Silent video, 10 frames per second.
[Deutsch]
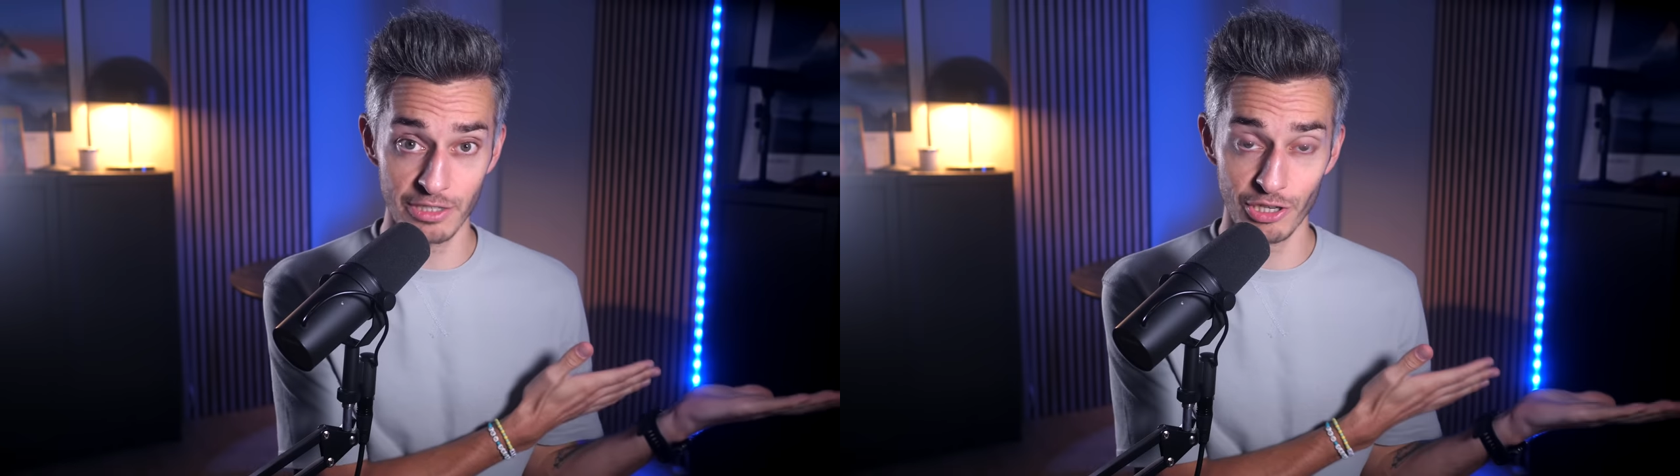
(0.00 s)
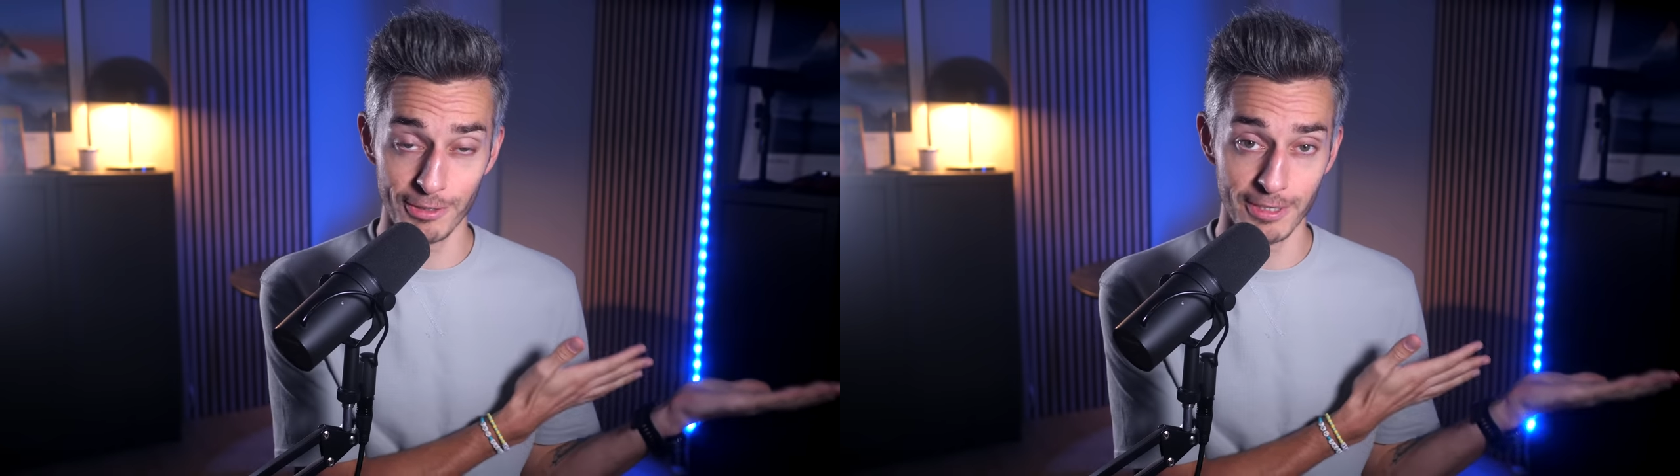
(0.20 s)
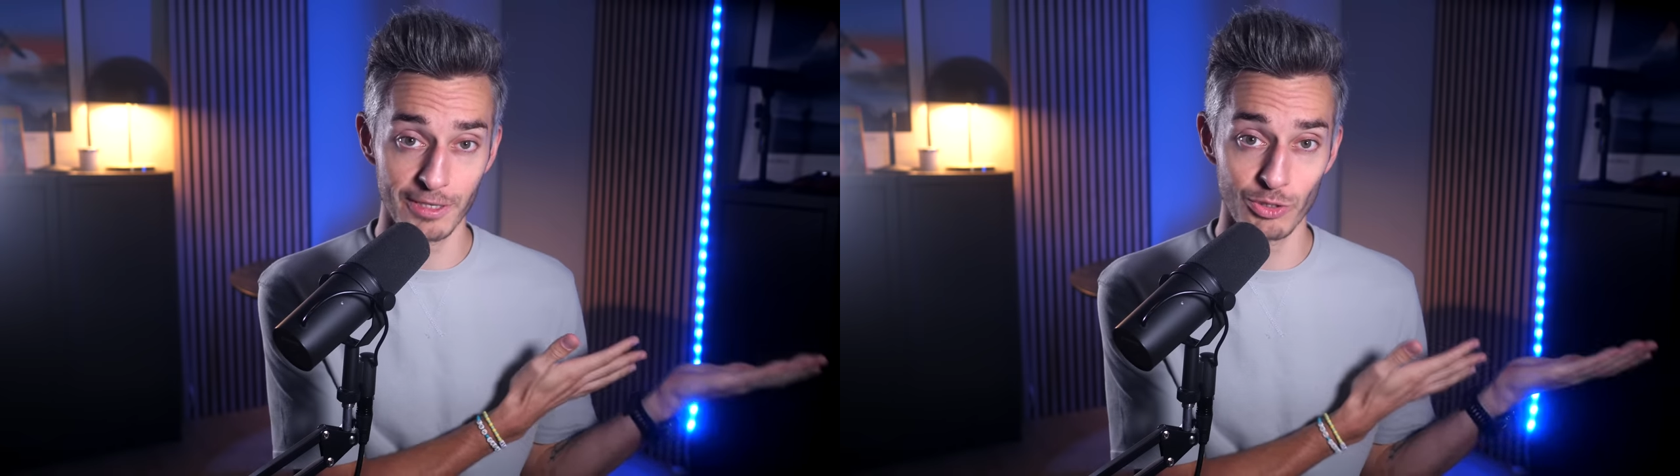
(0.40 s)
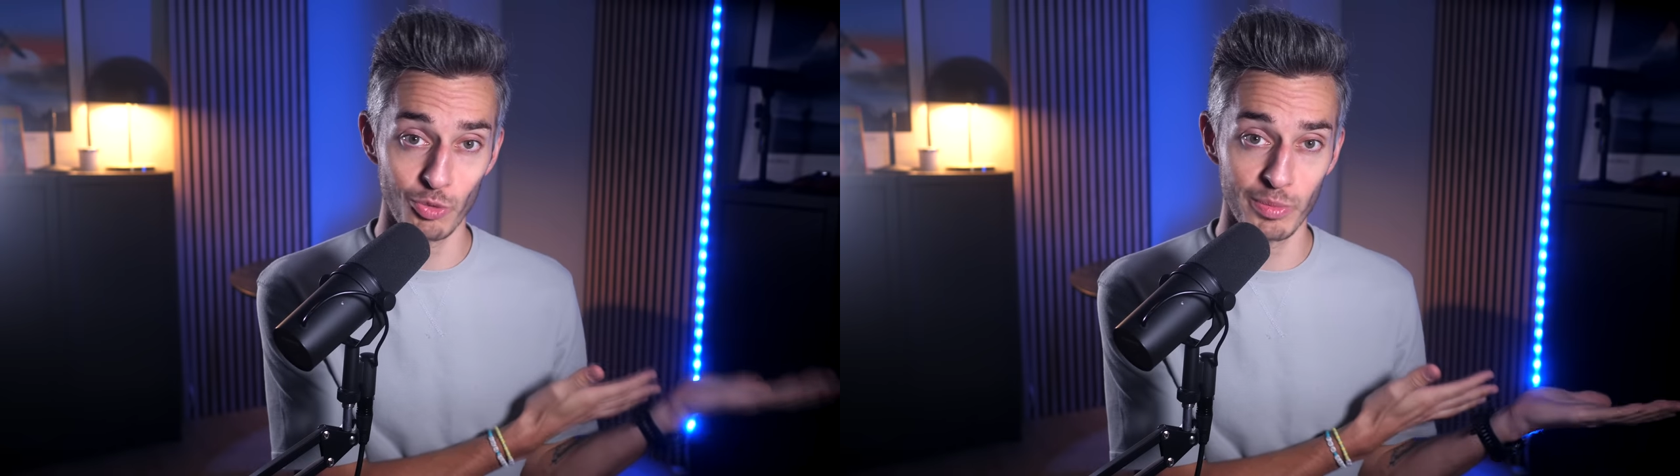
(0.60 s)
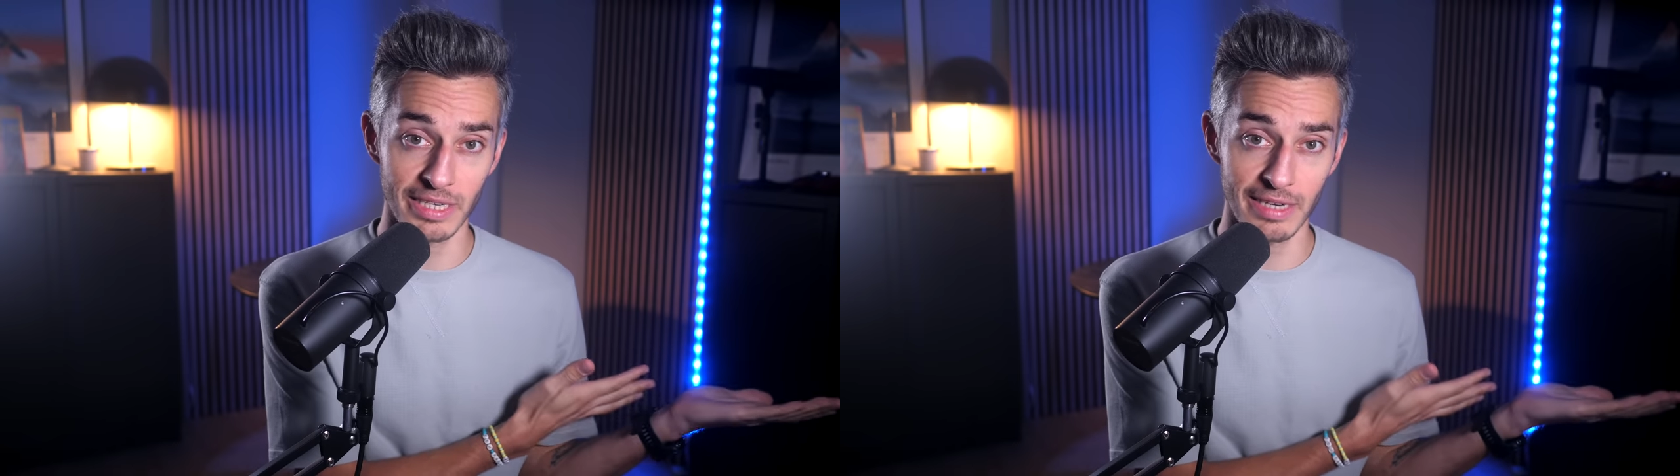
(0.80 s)
Schaut euch das
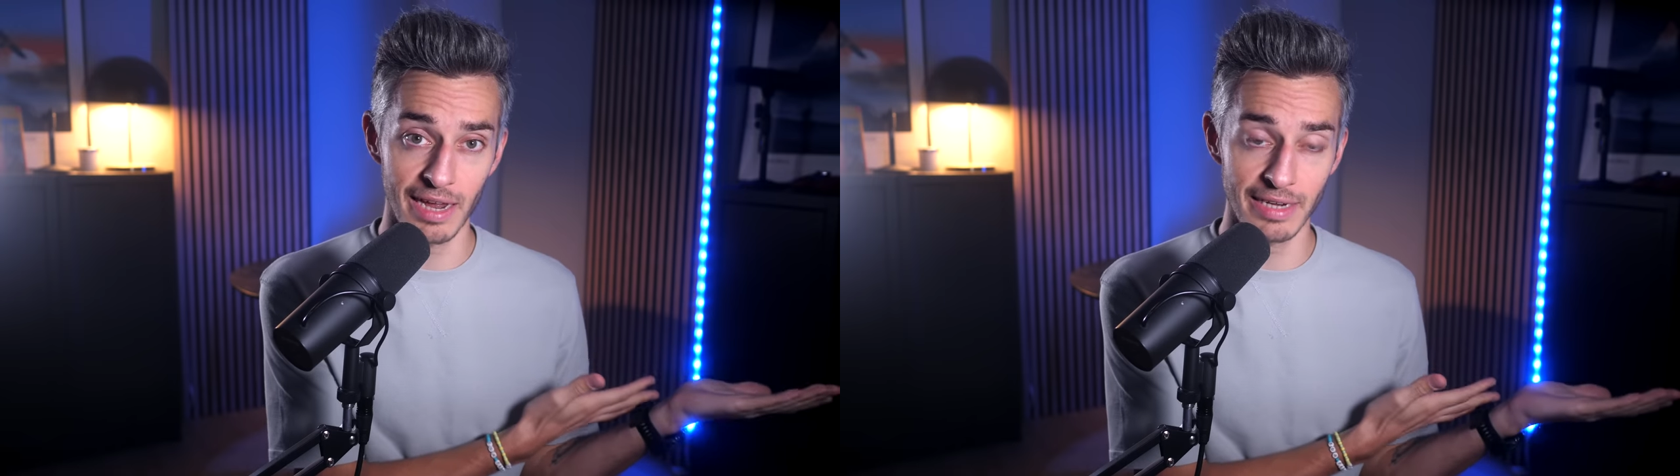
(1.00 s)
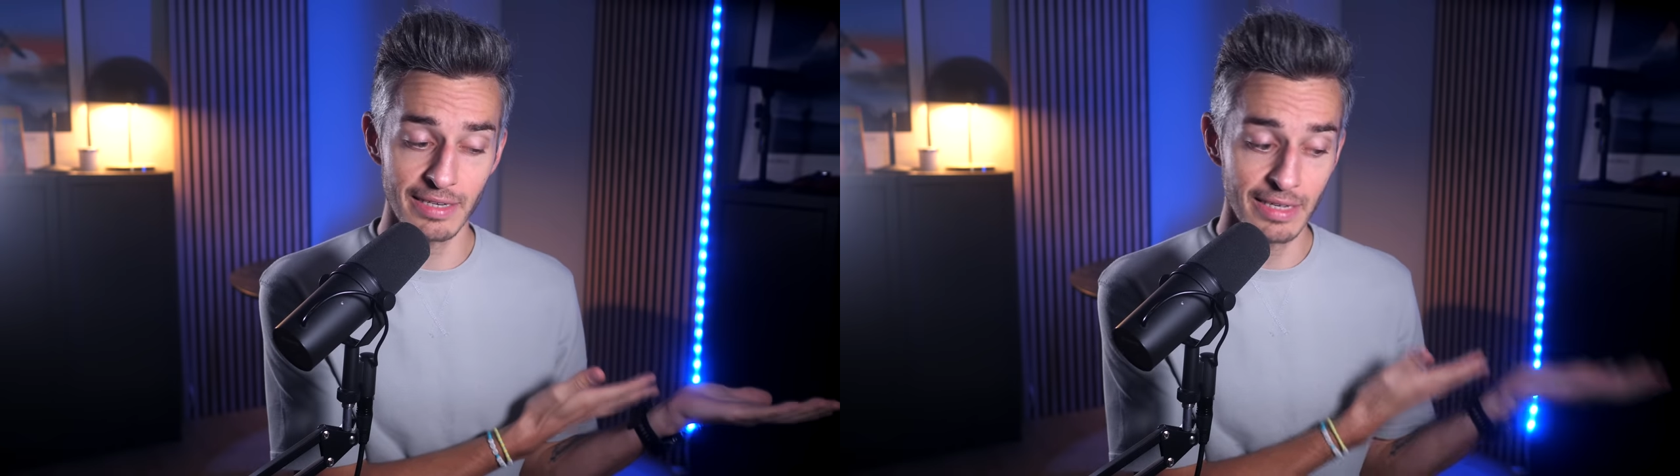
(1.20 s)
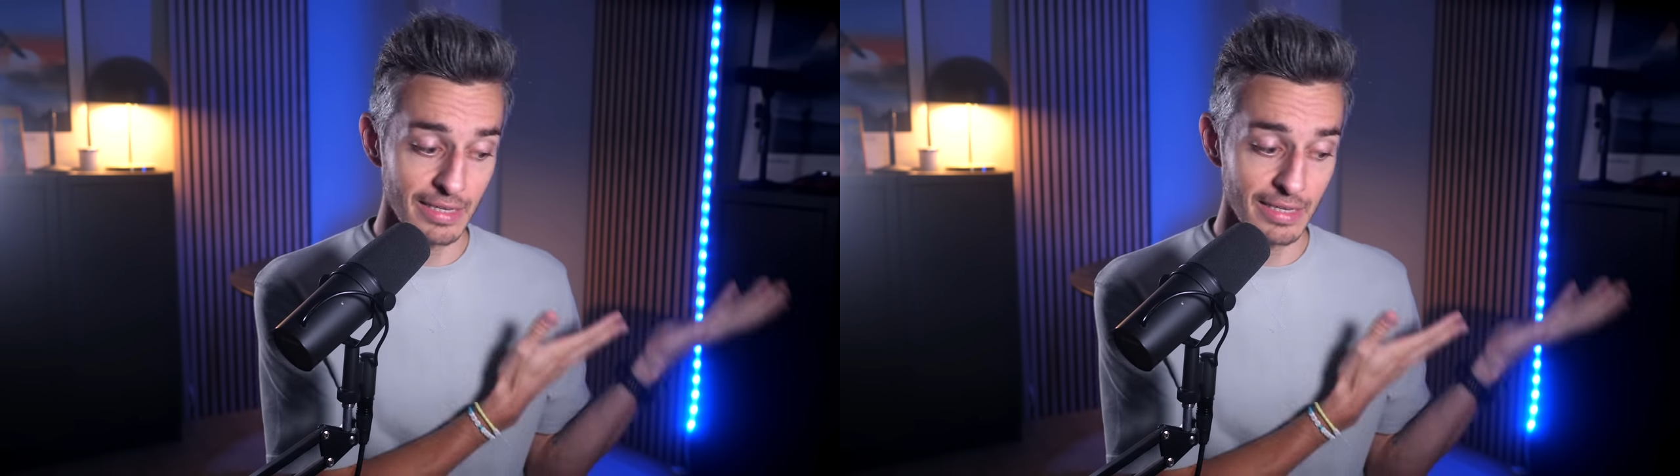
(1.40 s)
unbedingt an.